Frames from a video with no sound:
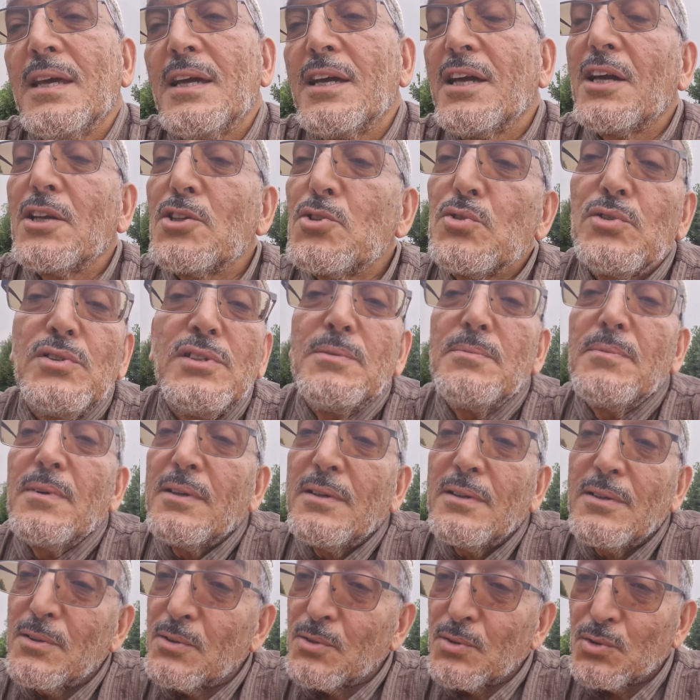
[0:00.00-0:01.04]
Là ah, je lui dis,
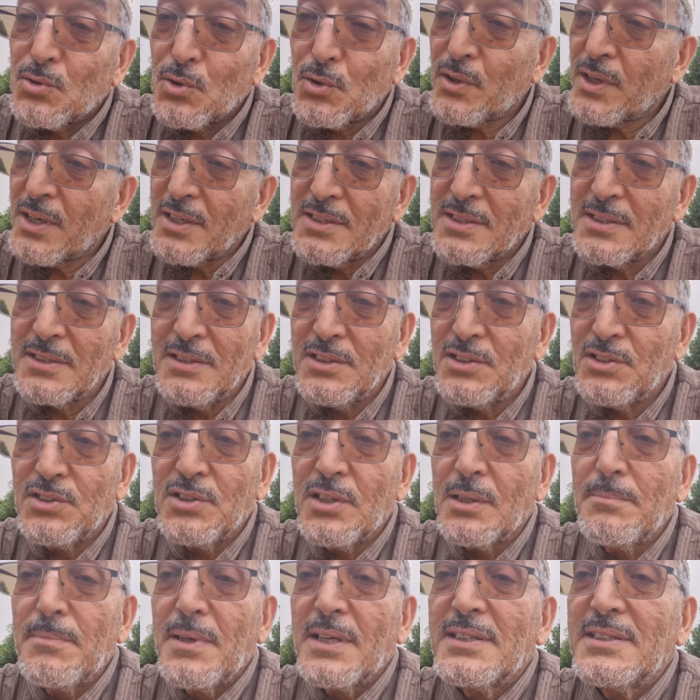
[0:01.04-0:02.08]
Chokran, c'est
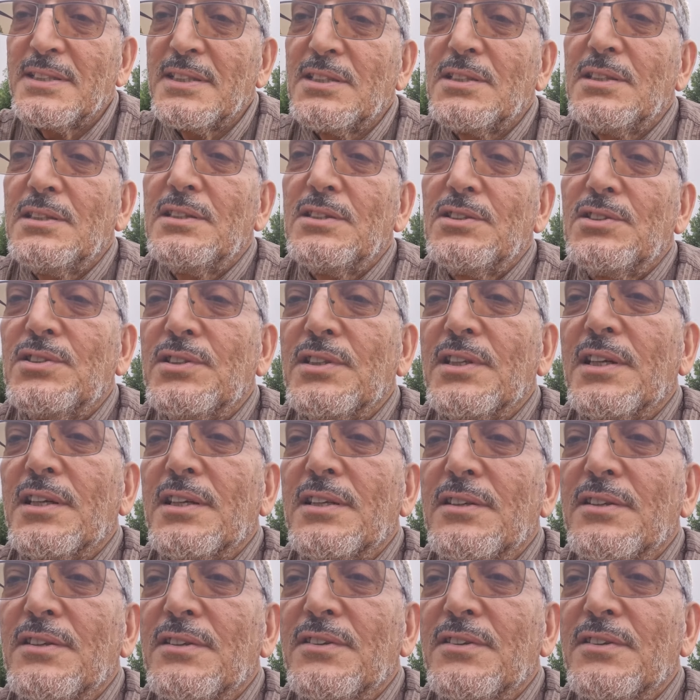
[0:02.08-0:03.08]
déchiré. merci, c'est déchiré. Euh,